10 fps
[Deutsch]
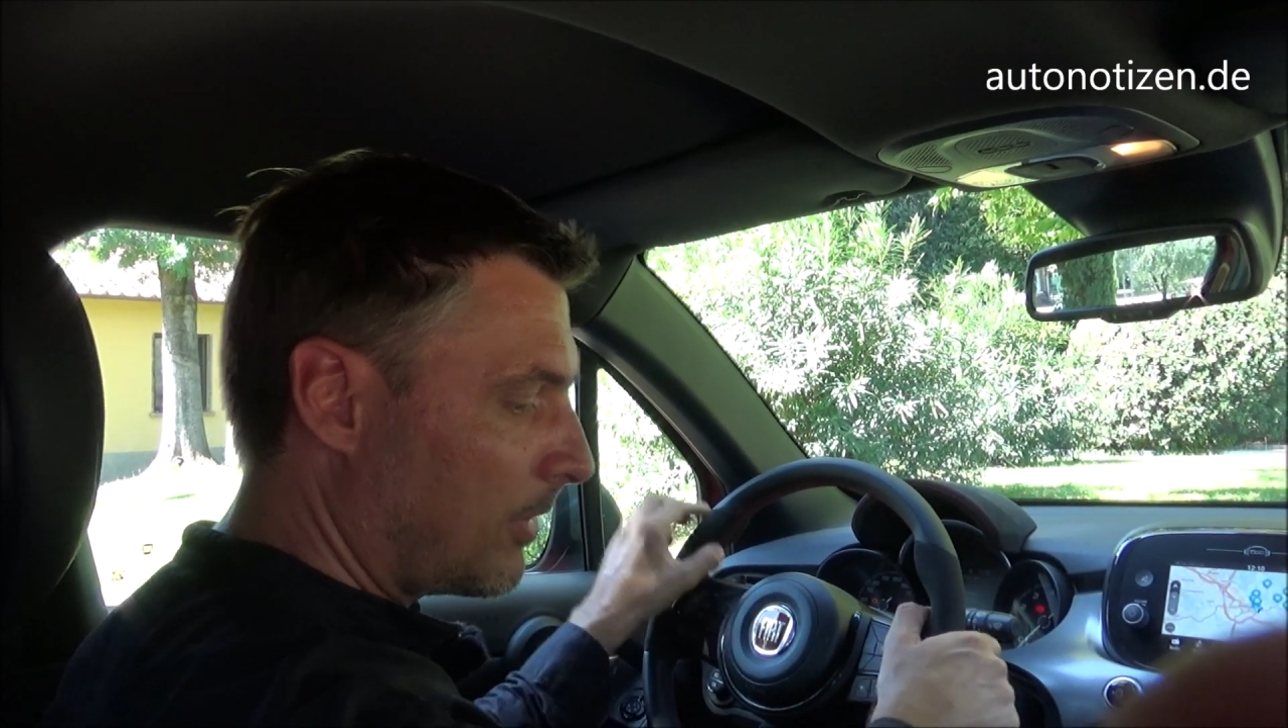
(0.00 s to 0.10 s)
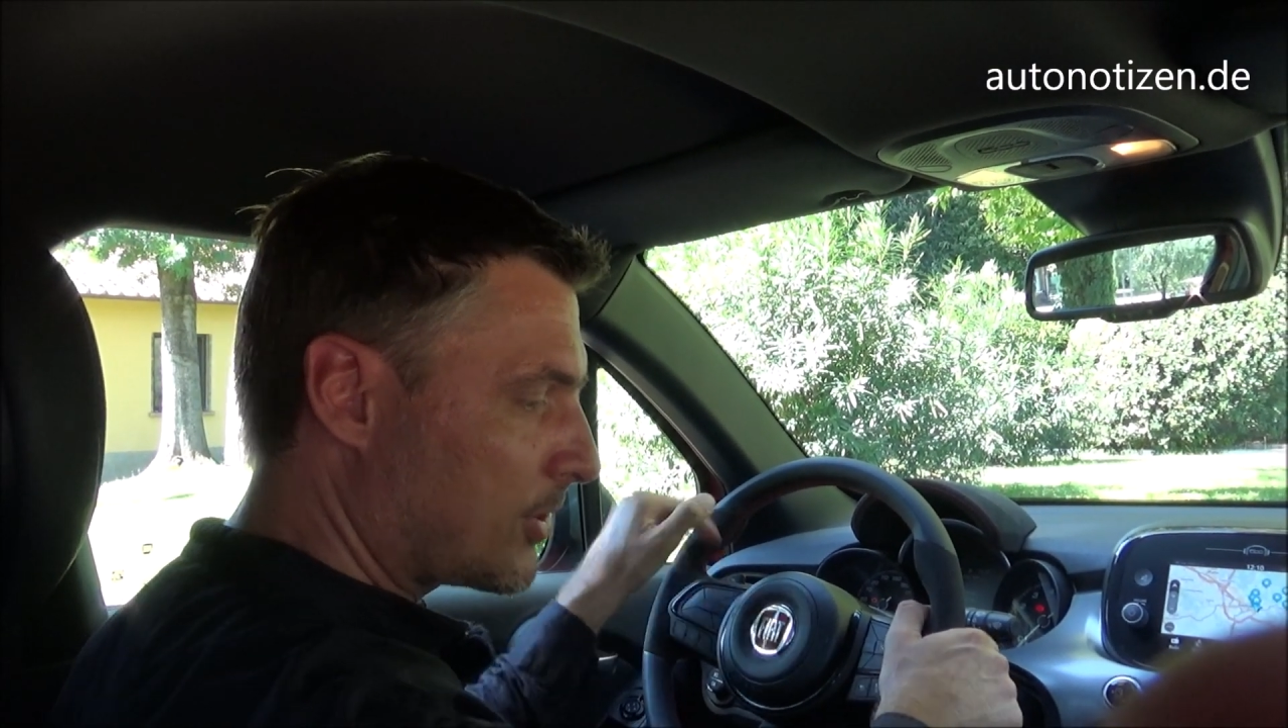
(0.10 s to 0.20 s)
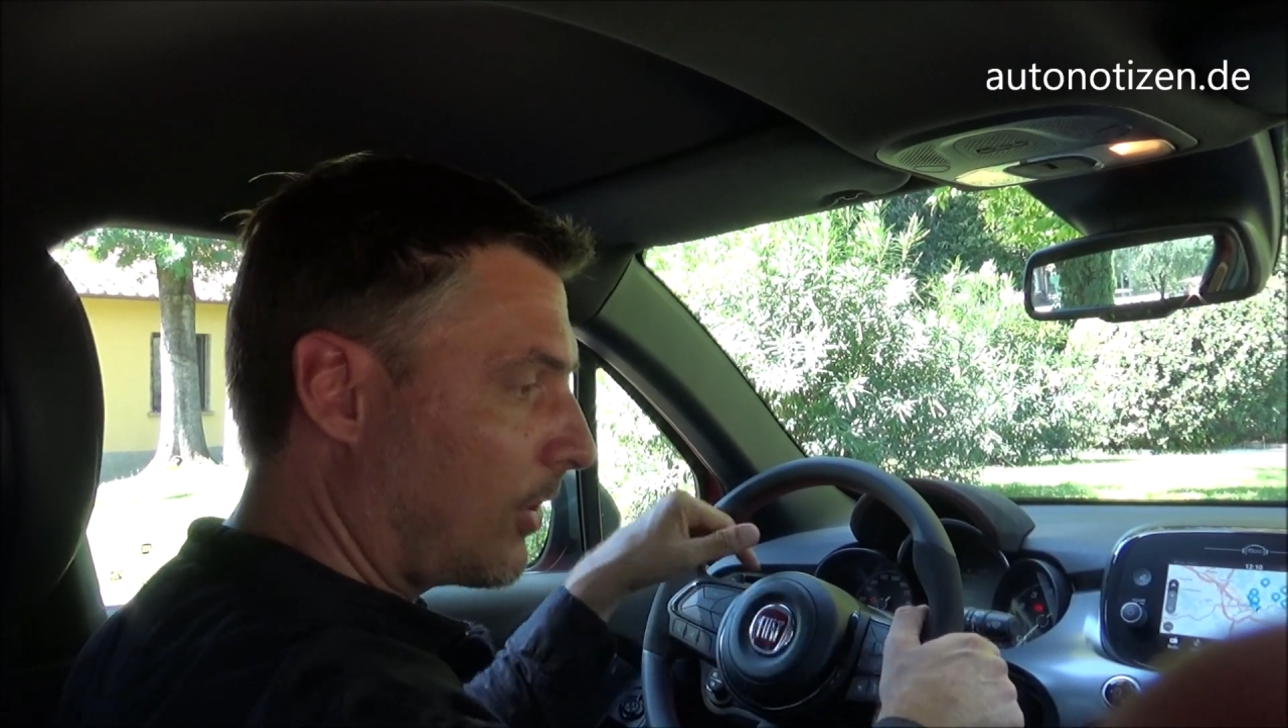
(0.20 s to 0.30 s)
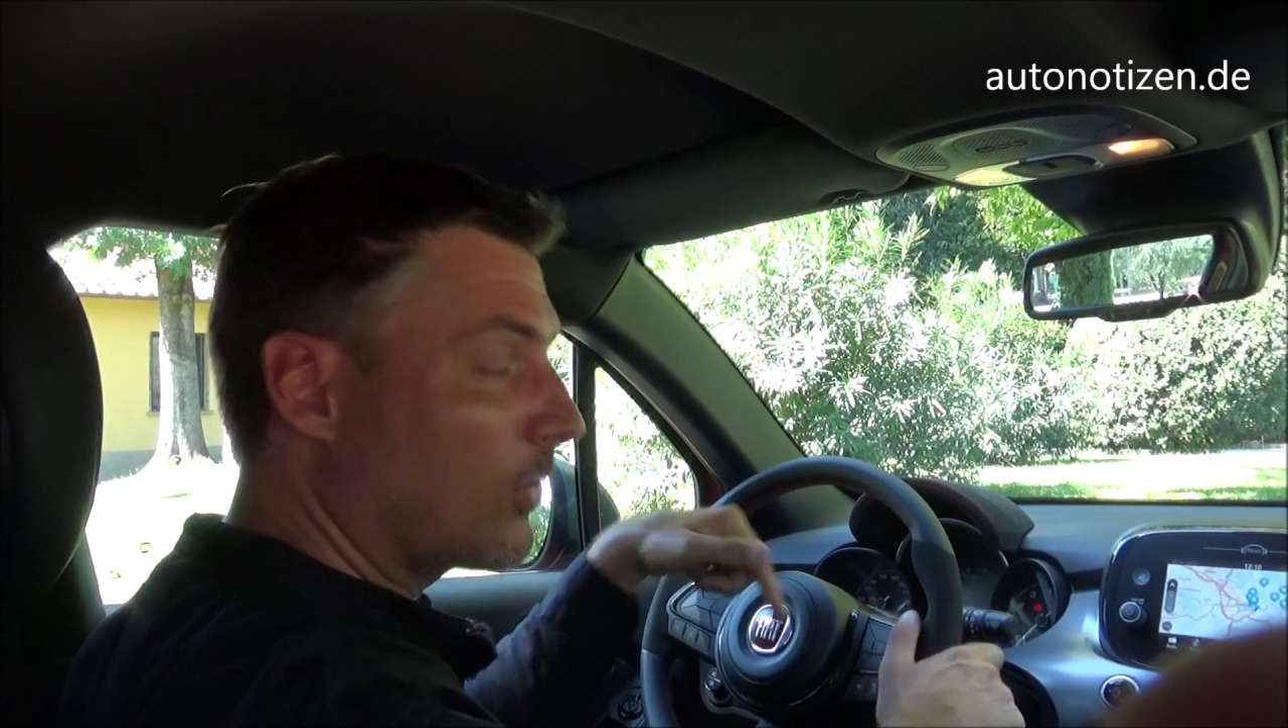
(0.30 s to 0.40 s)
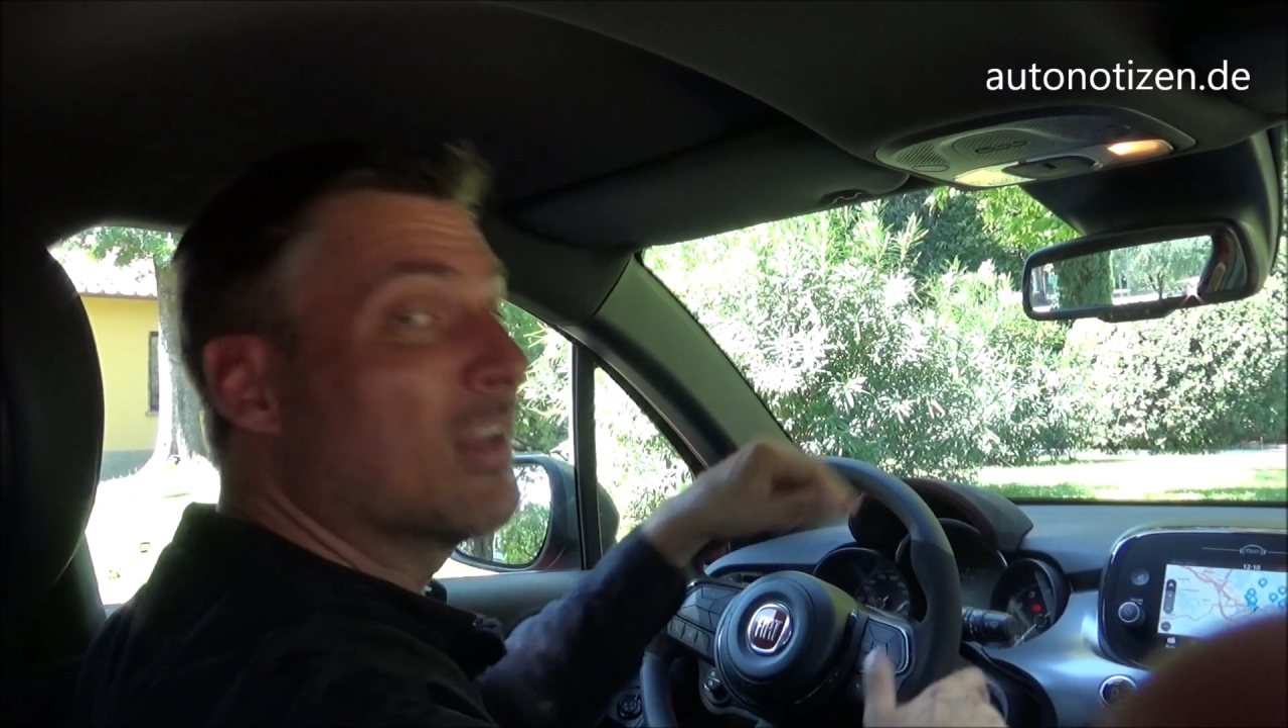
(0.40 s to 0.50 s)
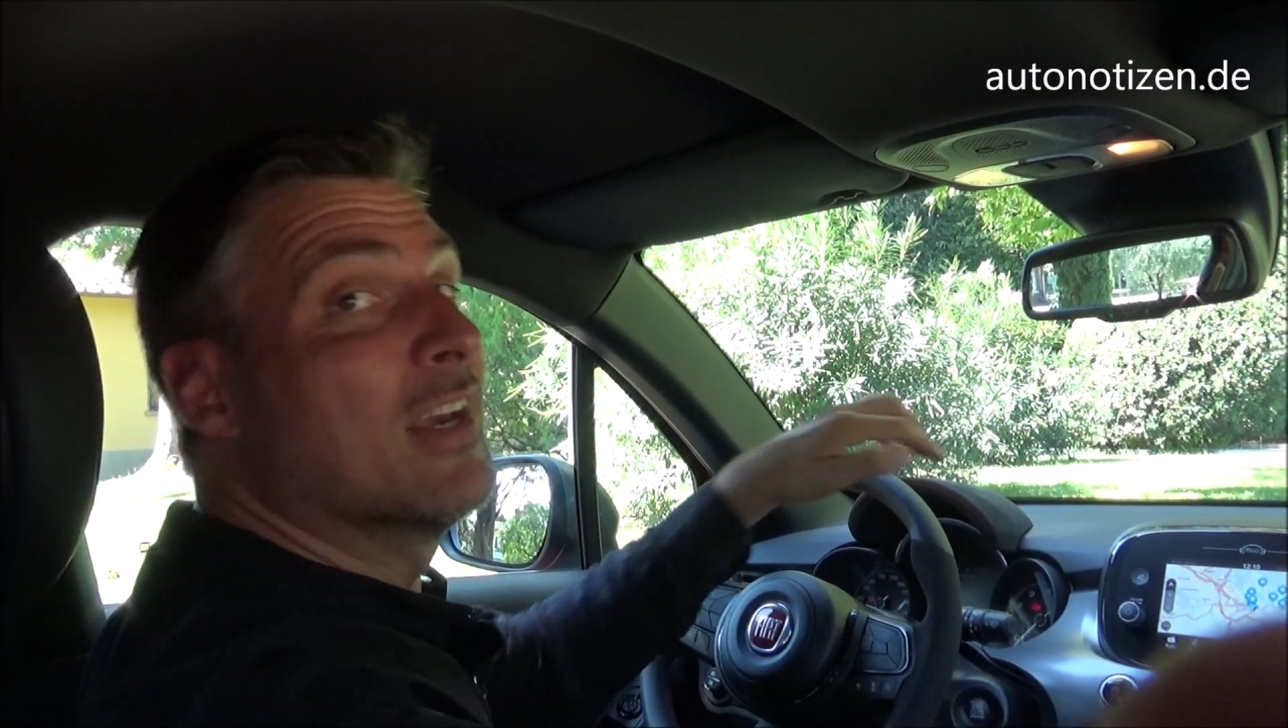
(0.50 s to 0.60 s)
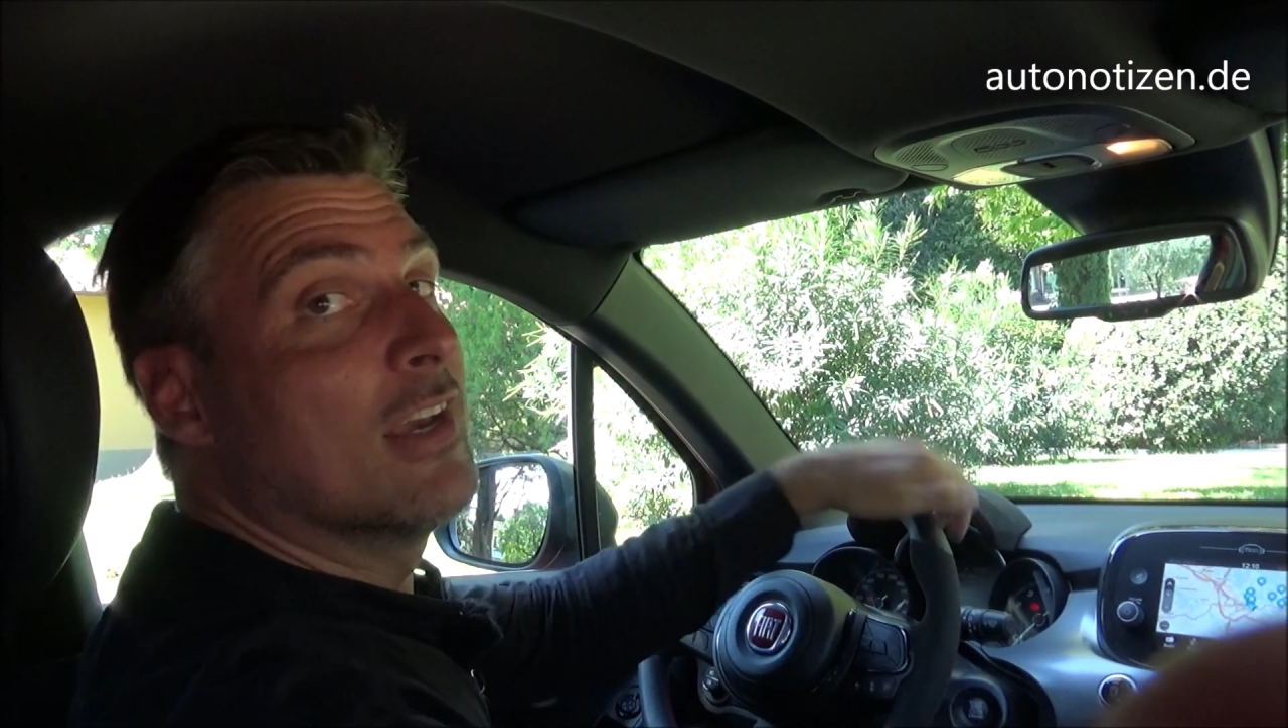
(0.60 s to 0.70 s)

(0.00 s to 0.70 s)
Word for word: Mal schauen,